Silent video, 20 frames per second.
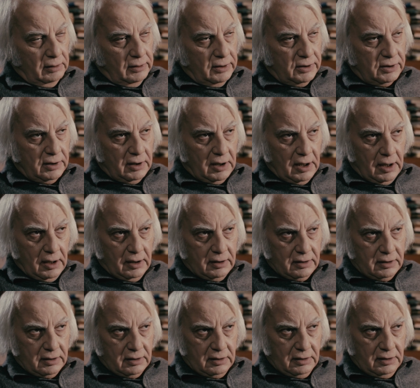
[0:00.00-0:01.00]
начиная
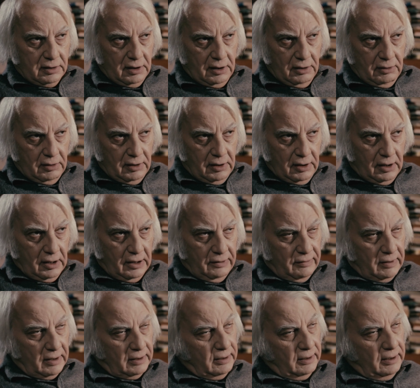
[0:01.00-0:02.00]
с цирюльника
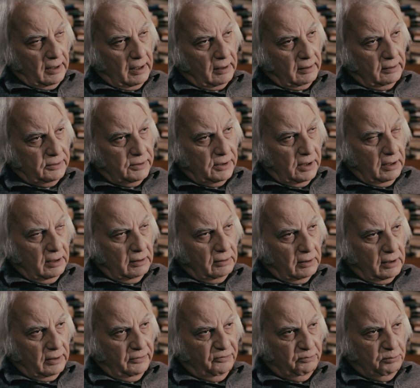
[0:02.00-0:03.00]
Ивана Яковлевича,
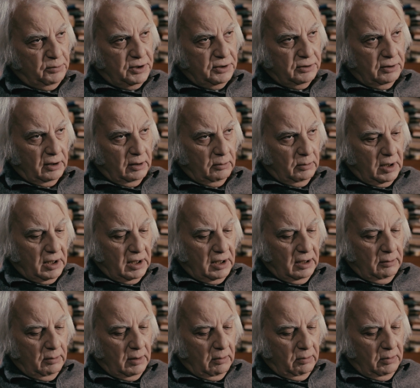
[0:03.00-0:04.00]
который в печеном
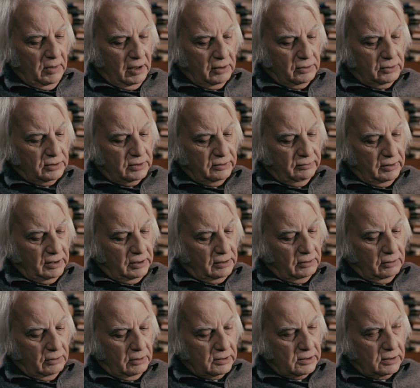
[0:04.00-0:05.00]
хлебе
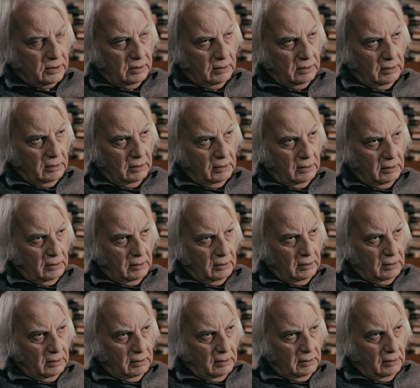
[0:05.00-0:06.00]
обнаруживает нос,
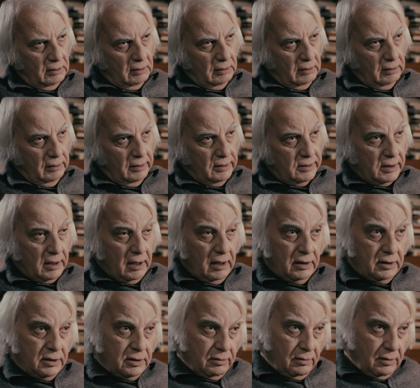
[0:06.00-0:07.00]
и
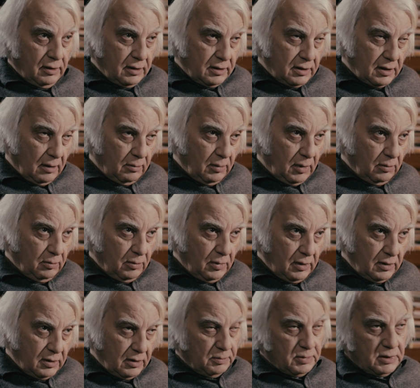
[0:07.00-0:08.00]
заканчивая самим,
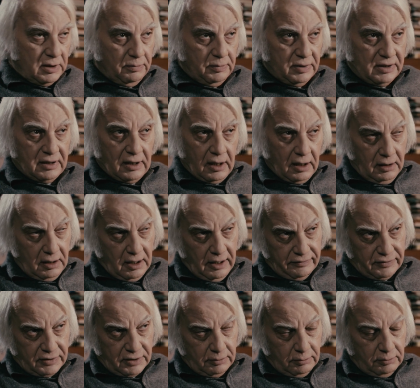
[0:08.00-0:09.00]
собственно,
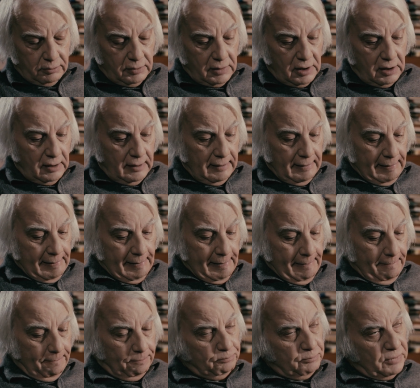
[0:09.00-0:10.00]
пострадавшим,
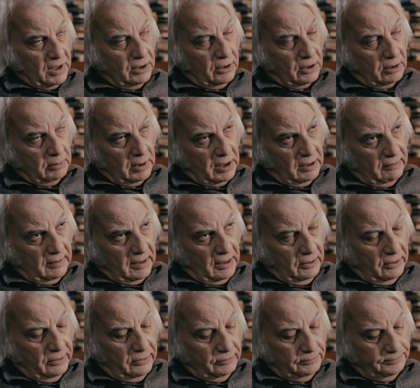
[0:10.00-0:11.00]
майором
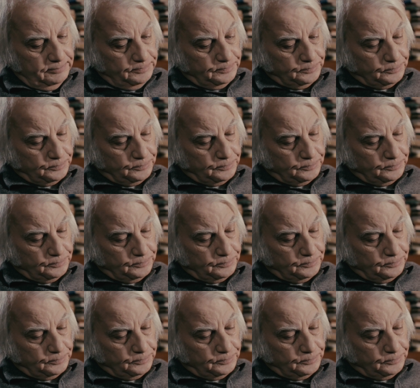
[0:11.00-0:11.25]
Ковалевым,